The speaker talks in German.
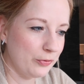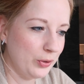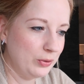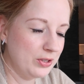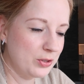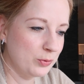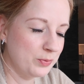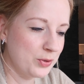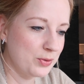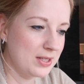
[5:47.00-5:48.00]
für uns
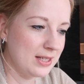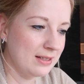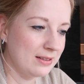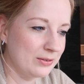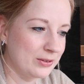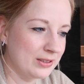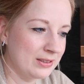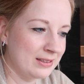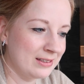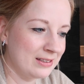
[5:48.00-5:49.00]
umzuziehen
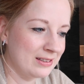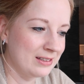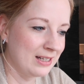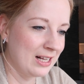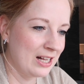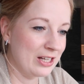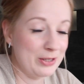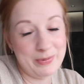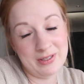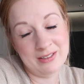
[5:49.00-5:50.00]
und äh,
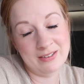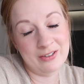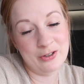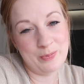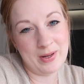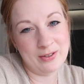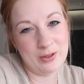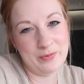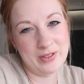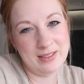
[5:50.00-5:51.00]
ich bin gespannt,
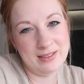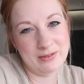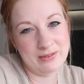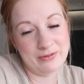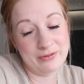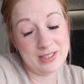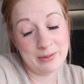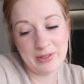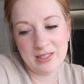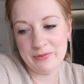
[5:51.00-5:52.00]
ob wir diesen
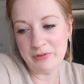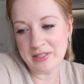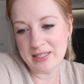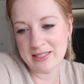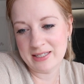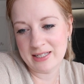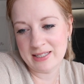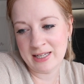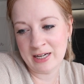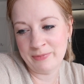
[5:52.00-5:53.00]
Termin, den wir uns jetzt
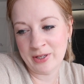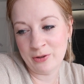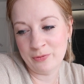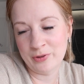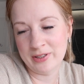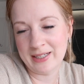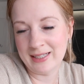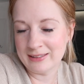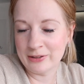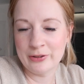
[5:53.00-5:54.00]
gesetzt haben, dann auch wirklich
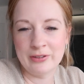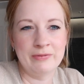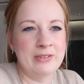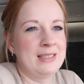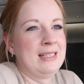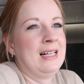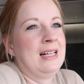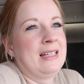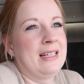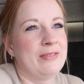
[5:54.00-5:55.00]
halten können, weil
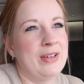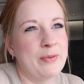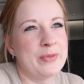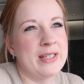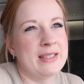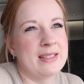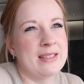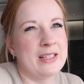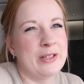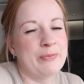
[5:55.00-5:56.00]
ja, wir haben es
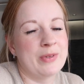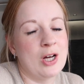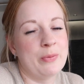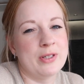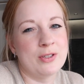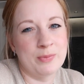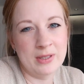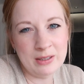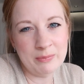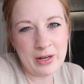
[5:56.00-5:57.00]
jetzt, ähm, glaube ich, zum
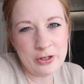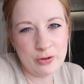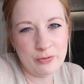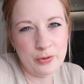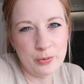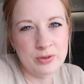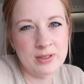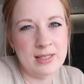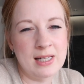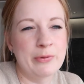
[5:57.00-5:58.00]
dritten Mal schon für
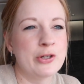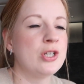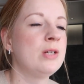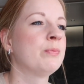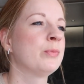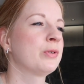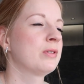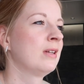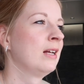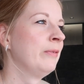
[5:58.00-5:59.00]
uns selber schieben
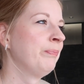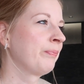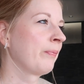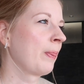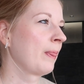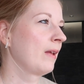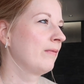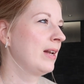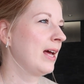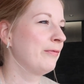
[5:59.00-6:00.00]
müssen,
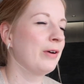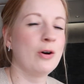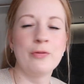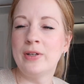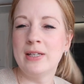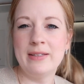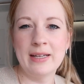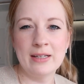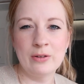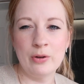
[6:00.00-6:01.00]
weil einfach auch viele
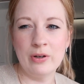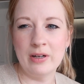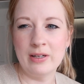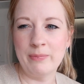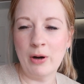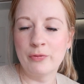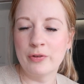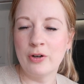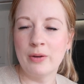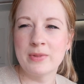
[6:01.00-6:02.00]
Dinge noch ähm,
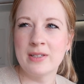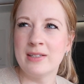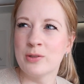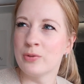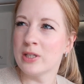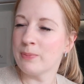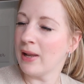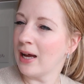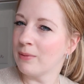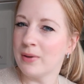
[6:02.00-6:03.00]
aufgekommen sind, die so
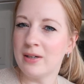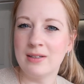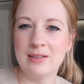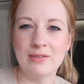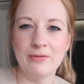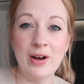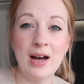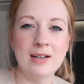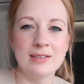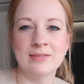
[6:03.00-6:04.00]
planbar
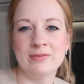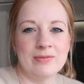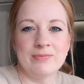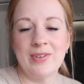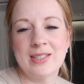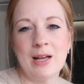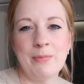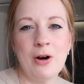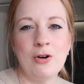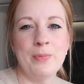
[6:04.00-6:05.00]
waren, was
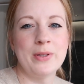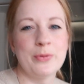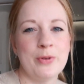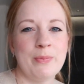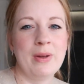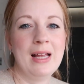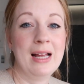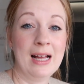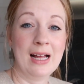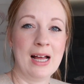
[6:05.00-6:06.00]
aber auch bei so einem
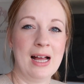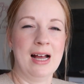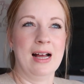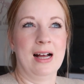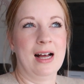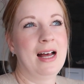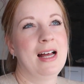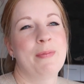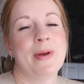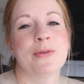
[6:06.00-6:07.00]

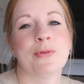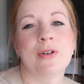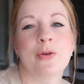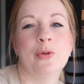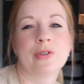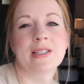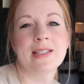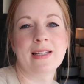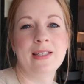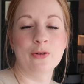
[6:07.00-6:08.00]
bei so einer großen
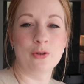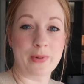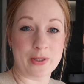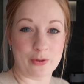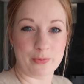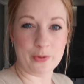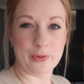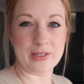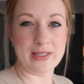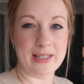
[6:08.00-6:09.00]
Sanierung, bei so einem
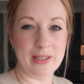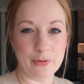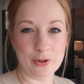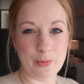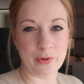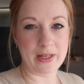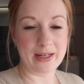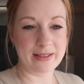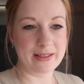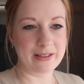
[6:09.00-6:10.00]
großen
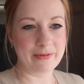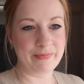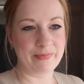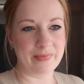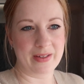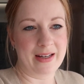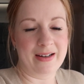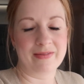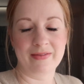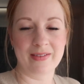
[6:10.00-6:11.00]
Sanierungsprojekt, ähm, ja,